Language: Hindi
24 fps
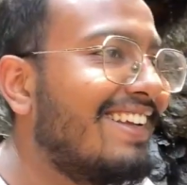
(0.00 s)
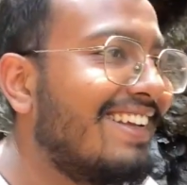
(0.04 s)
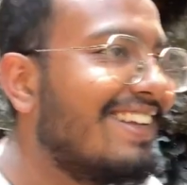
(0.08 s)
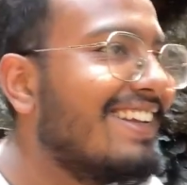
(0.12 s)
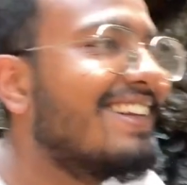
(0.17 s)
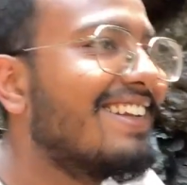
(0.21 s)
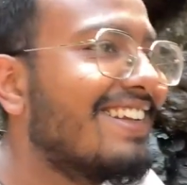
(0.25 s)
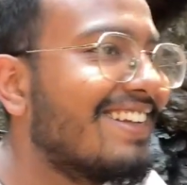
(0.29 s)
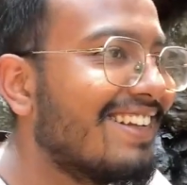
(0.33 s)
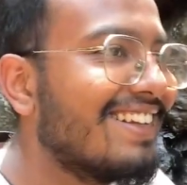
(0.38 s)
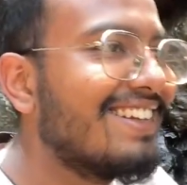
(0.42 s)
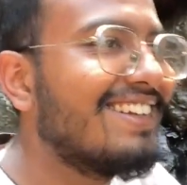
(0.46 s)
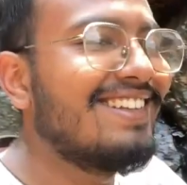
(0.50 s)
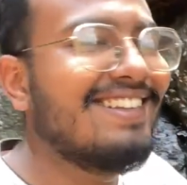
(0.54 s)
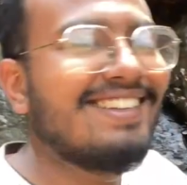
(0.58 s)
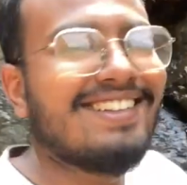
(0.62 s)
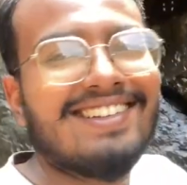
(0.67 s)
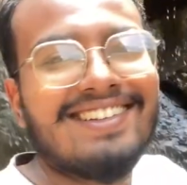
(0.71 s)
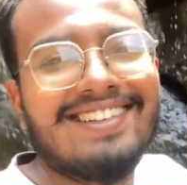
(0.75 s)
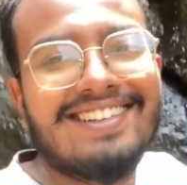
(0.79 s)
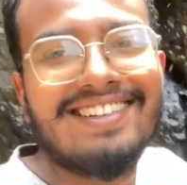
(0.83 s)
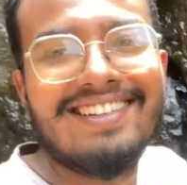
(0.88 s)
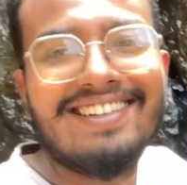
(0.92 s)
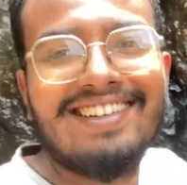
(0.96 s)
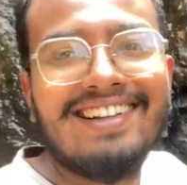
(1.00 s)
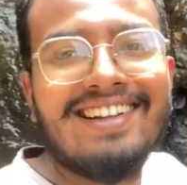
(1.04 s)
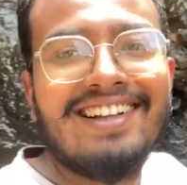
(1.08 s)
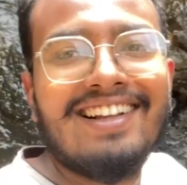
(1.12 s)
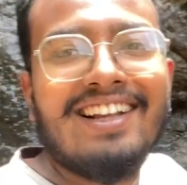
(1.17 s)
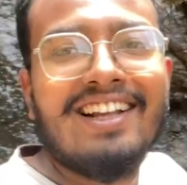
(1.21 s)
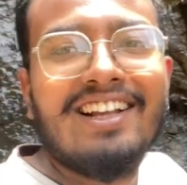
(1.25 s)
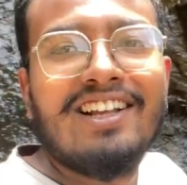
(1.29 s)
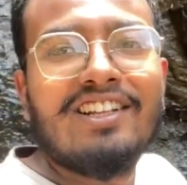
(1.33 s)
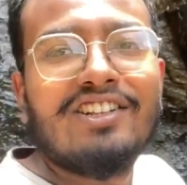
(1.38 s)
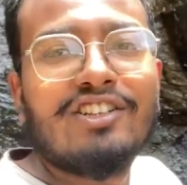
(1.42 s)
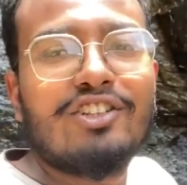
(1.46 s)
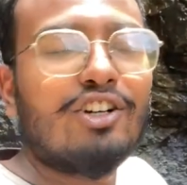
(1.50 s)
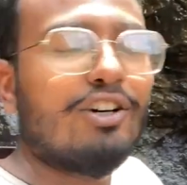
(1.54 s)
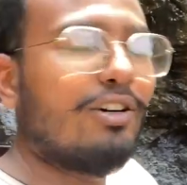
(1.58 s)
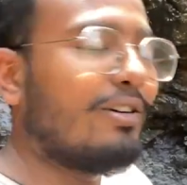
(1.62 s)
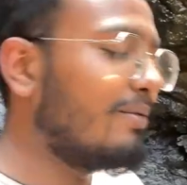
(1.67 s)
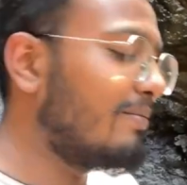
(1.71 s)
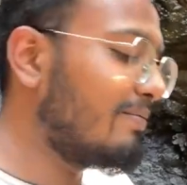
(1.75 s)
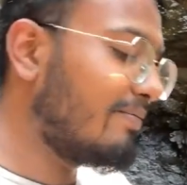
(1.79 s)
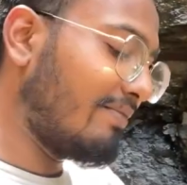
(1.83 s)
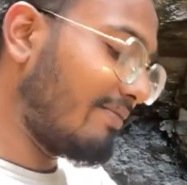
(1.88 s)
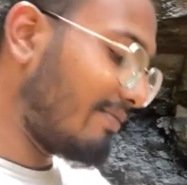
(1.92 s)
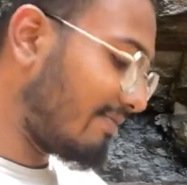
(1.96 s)
कि नहीं तो
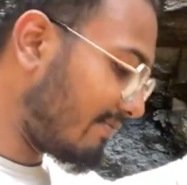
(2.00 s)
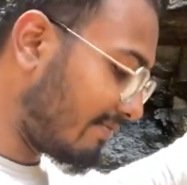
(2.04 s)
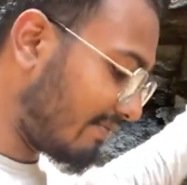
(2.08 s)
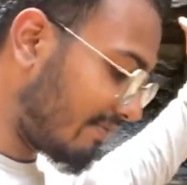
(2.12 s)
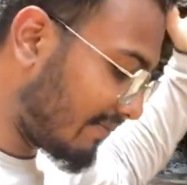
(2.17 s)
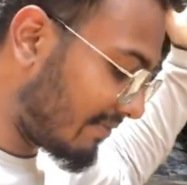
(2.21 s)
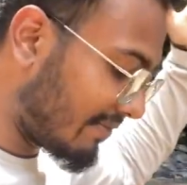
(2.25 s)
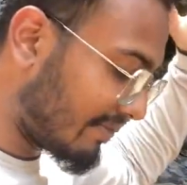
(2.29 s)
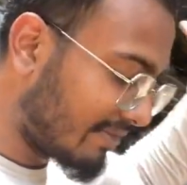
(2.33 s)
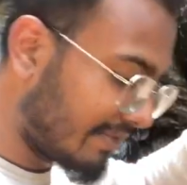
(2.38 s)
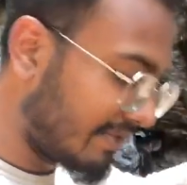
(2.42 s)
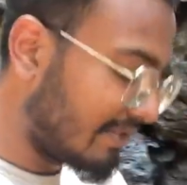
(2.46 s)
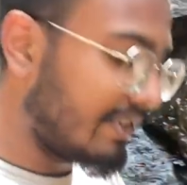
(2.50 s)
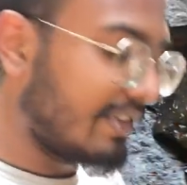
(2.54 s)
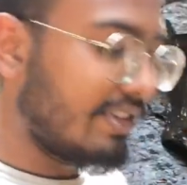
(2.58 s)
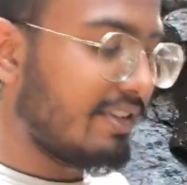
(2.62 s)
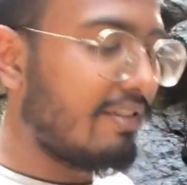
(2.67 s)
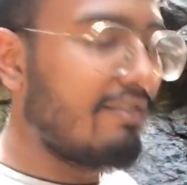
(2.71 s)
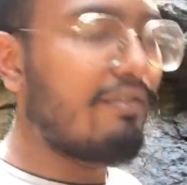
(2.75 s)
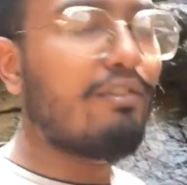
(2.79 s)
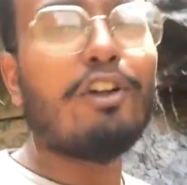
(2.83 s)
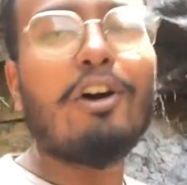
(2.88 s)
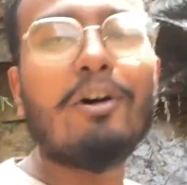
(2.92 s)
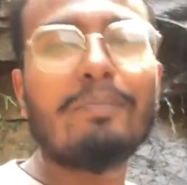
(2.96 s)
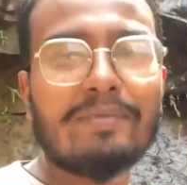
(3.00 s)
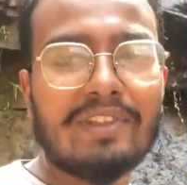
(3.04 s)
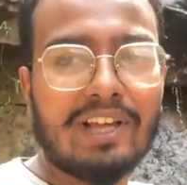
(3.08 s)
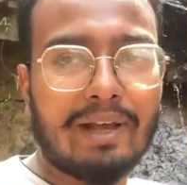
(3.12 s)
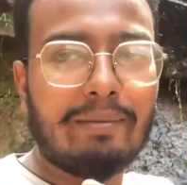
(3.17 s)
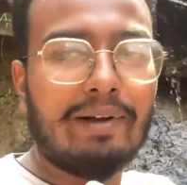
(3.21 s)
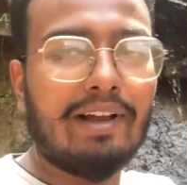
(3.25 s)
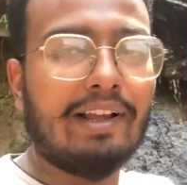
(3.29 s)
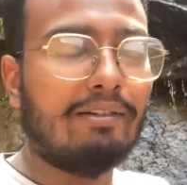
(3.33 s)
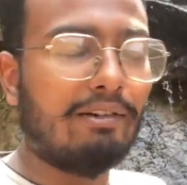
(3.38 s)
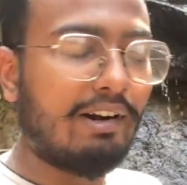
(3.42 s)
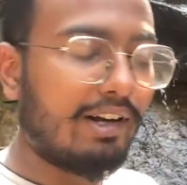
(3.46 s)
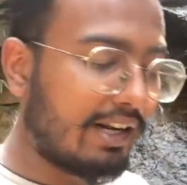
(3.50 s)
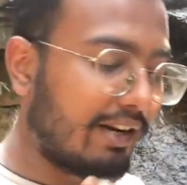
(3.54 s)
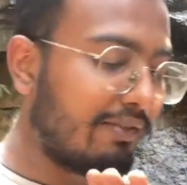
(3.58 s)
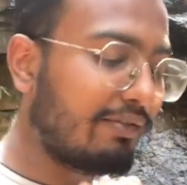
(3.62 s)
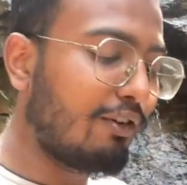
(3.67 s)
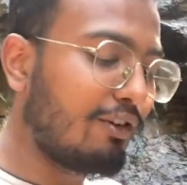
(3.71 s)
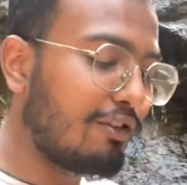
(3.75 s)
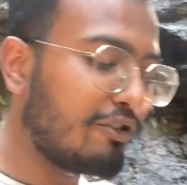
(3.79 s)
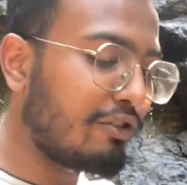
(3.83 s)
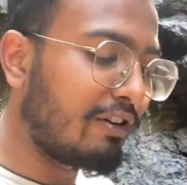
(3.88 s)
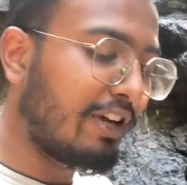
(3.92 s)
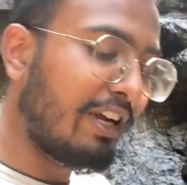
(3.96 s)
फ्लॉप था भाई
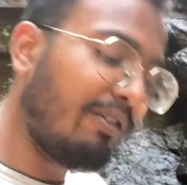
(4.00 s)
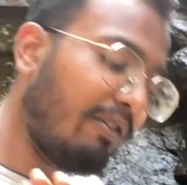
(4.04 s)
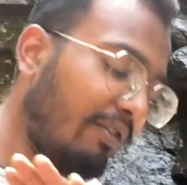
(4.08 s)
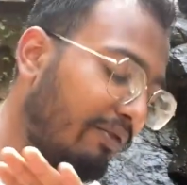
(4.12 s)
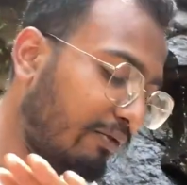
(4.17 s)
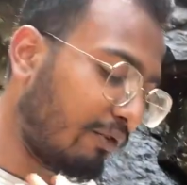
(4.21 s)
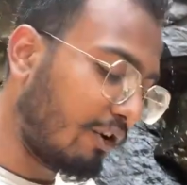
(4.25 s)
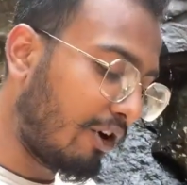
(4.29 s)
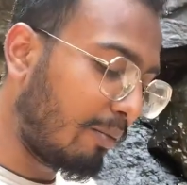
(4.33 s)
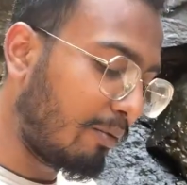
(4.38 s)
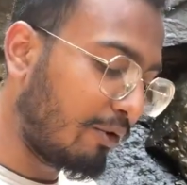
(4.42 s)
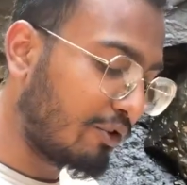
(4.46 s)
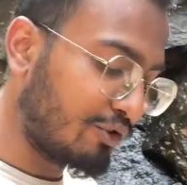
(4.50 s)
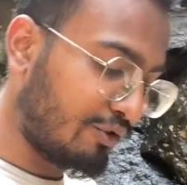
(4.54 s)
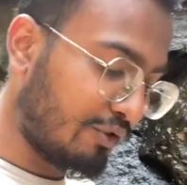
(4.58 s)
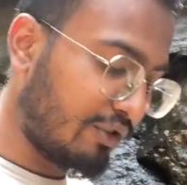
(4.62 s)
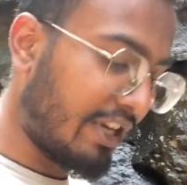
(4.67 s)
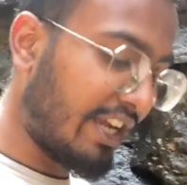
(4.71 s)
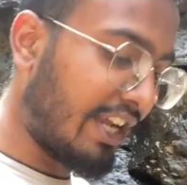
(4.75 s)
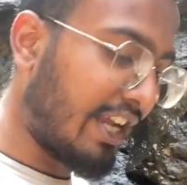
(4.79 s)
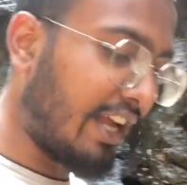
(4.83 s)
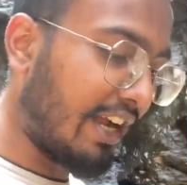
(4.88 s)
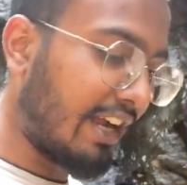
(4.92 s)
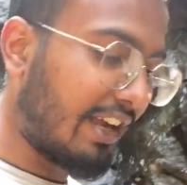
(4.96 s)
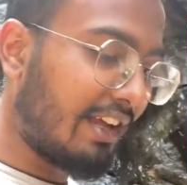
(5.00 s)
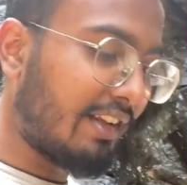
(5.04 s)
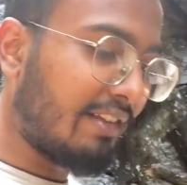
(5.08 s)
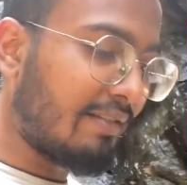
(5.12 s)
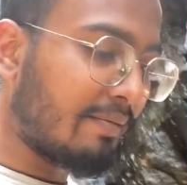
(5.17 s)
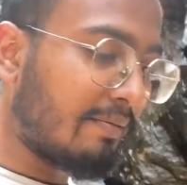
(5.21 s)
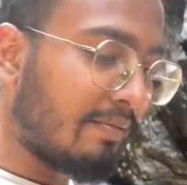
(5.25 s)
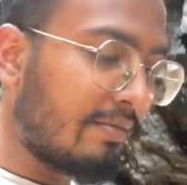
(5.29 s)
वाटरफॉल जो है वो फ्लॉप हो चुका है यहाँ का